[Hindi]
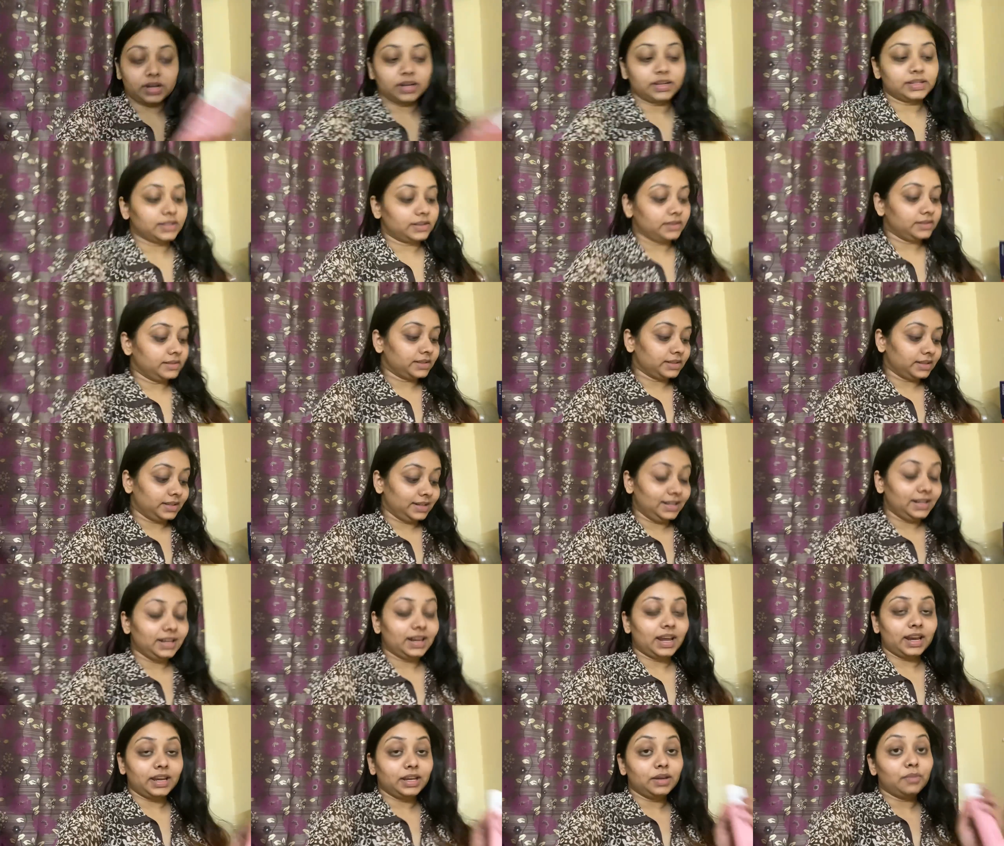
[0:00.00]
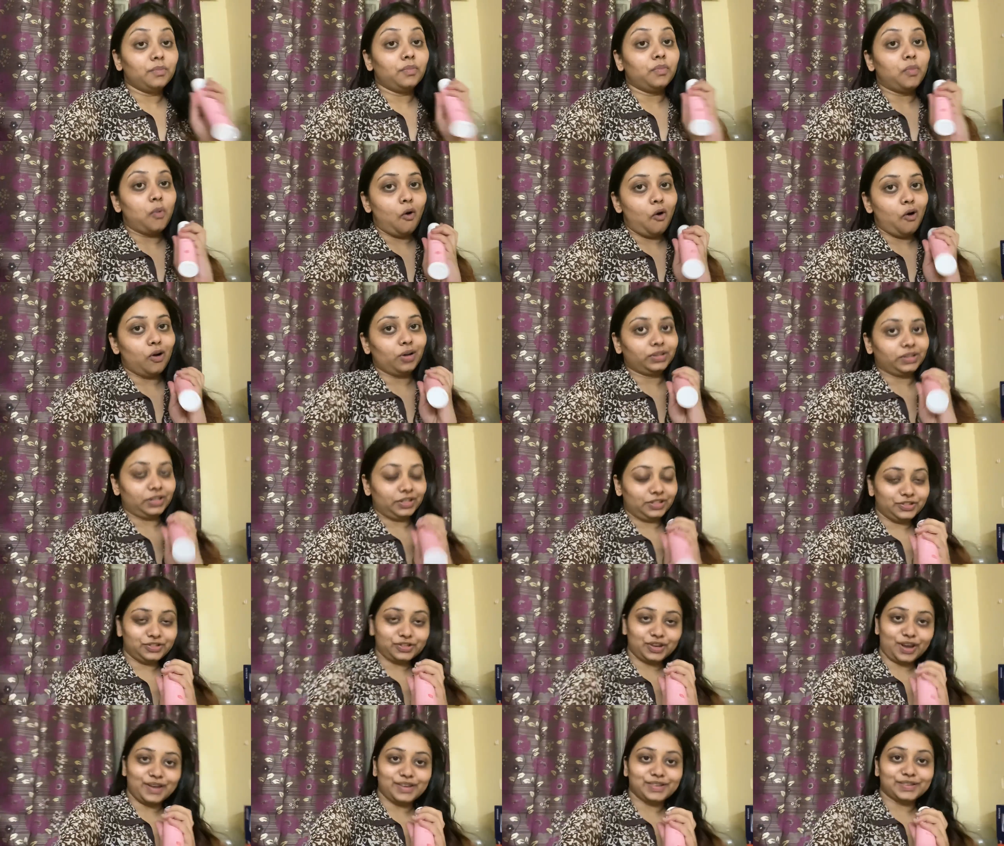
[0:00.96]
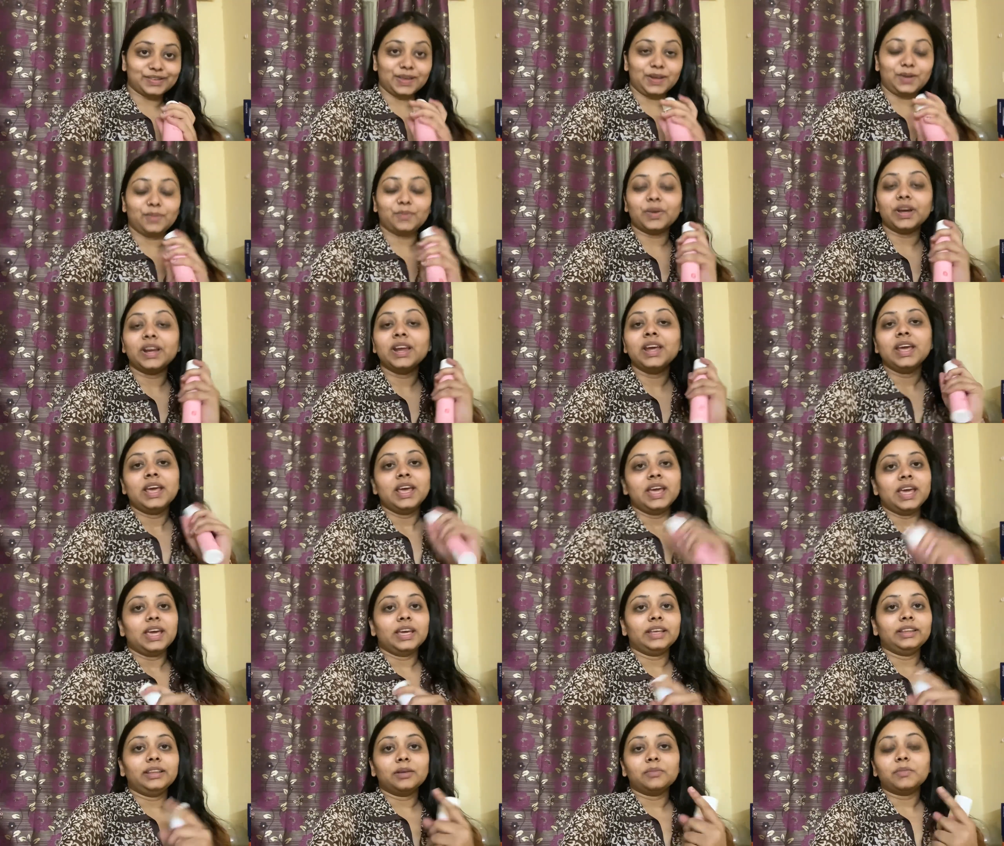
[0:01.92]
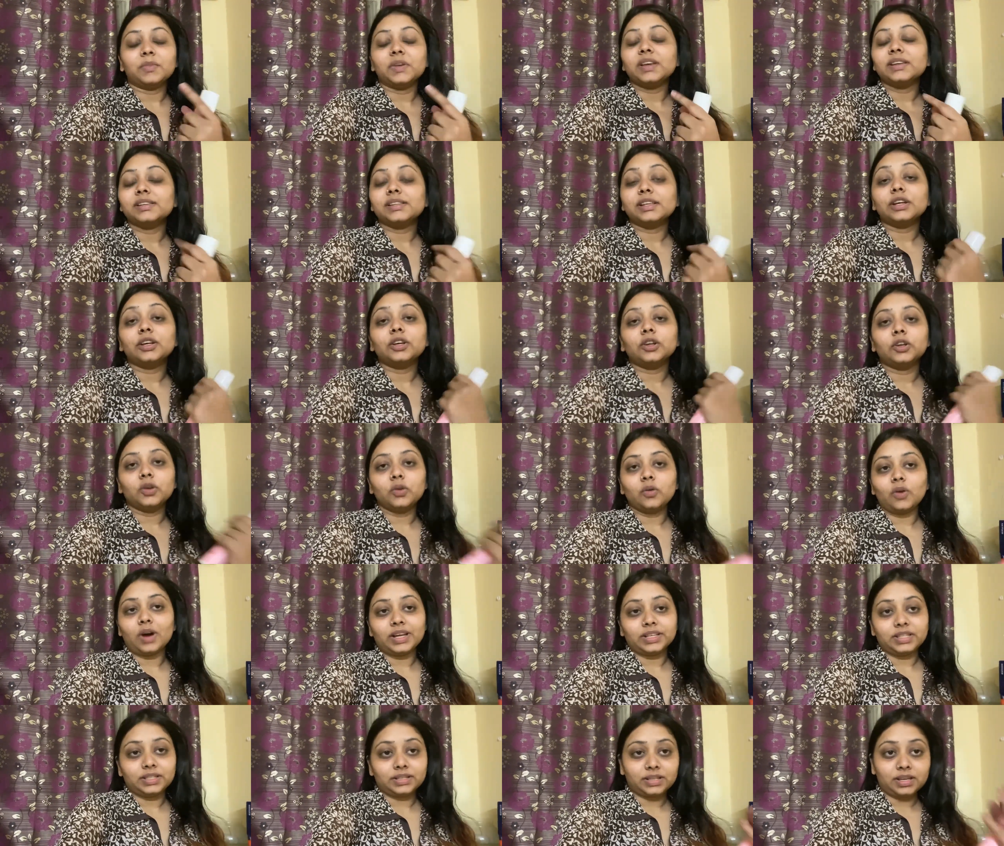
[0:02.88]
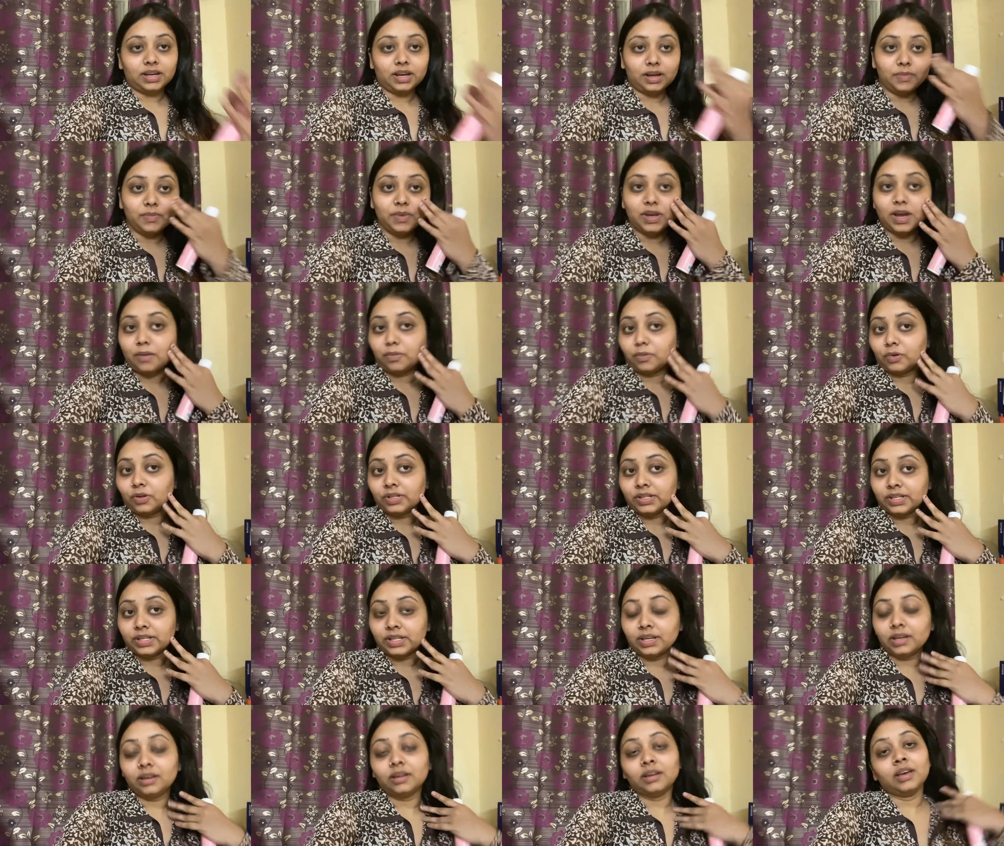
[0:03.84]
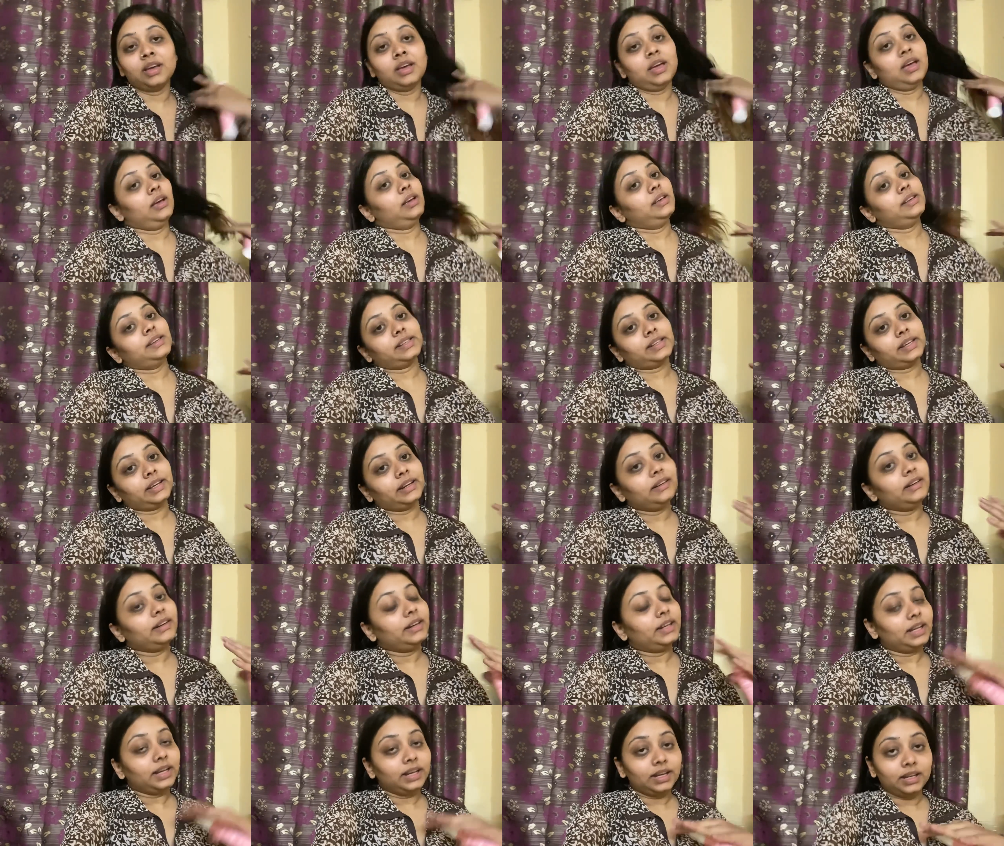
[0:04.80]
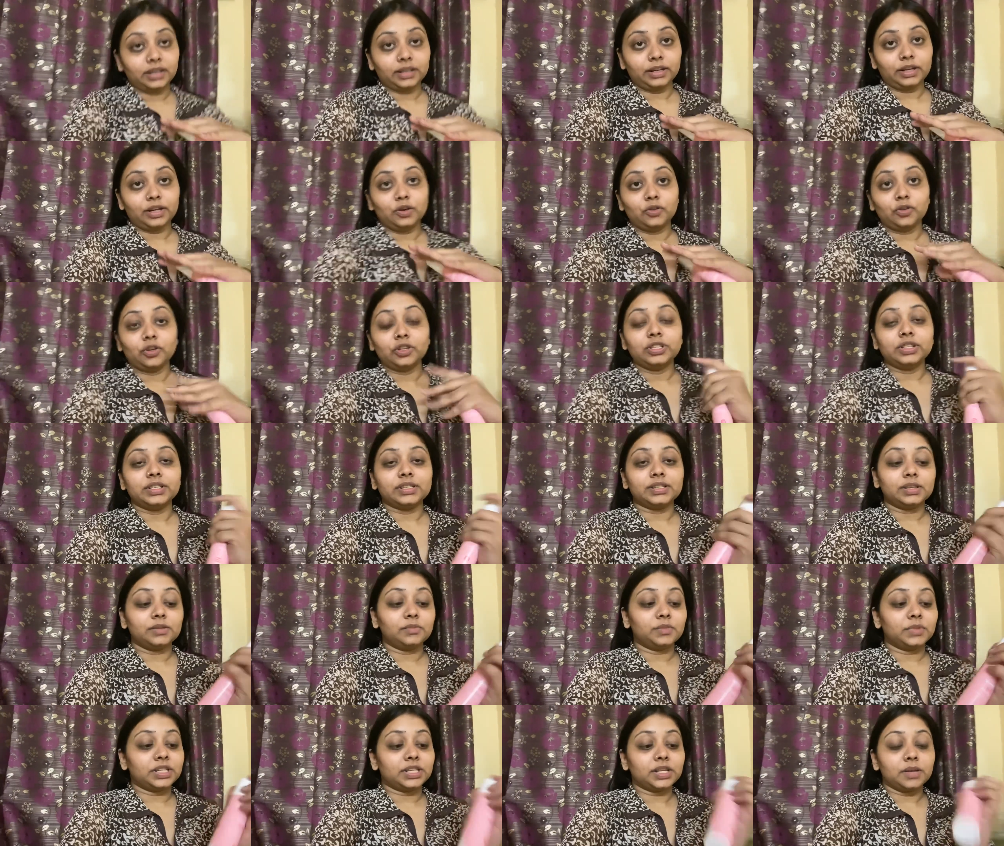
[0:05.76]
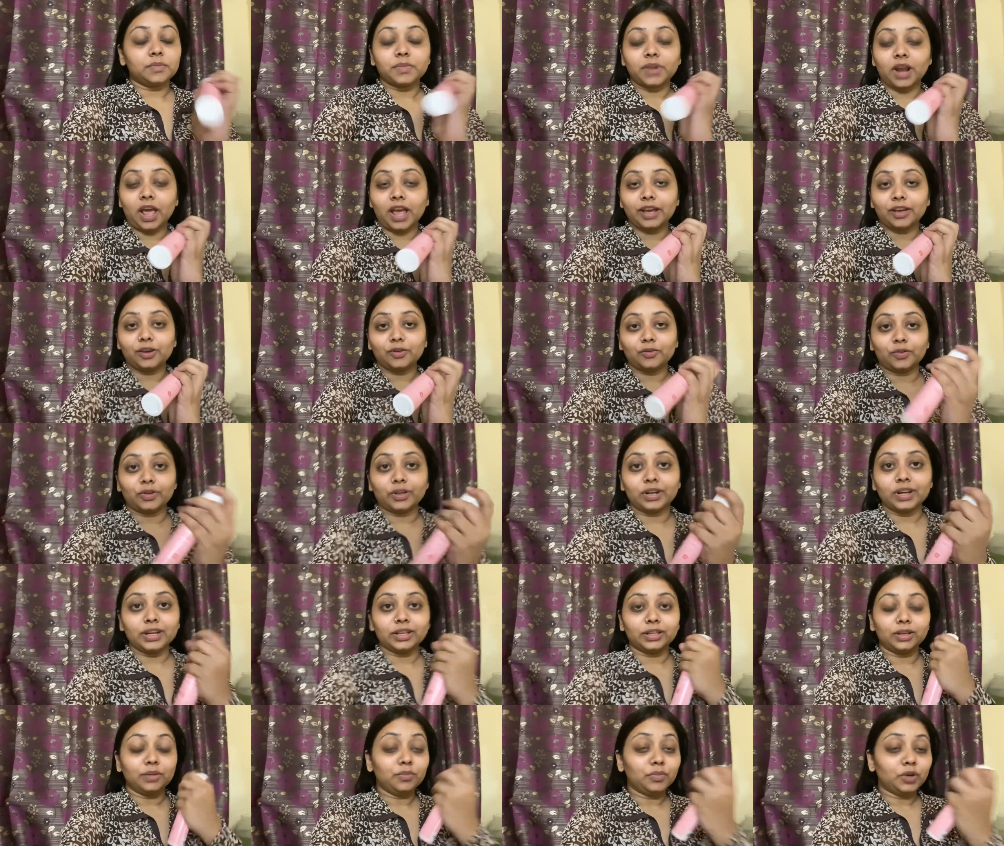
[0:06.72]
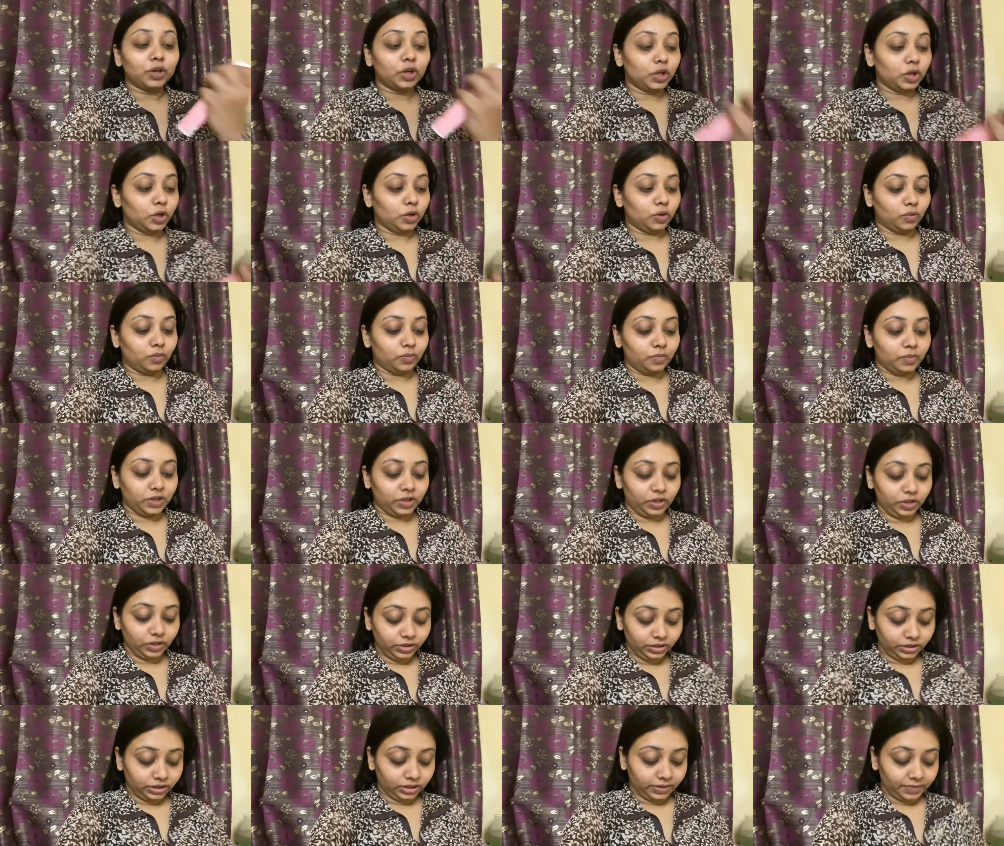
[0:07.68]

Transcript: का सनस्क्रीन एंड ये बहुत अच्छा है स्किन पर एकदम ना इसे ग्लो आ जाता है अभी आपको जैसे स्किन डल लग रही होगी जैसे मैं इसे अप्लाई करूँगी ना एकदम ग्लो बिकॉज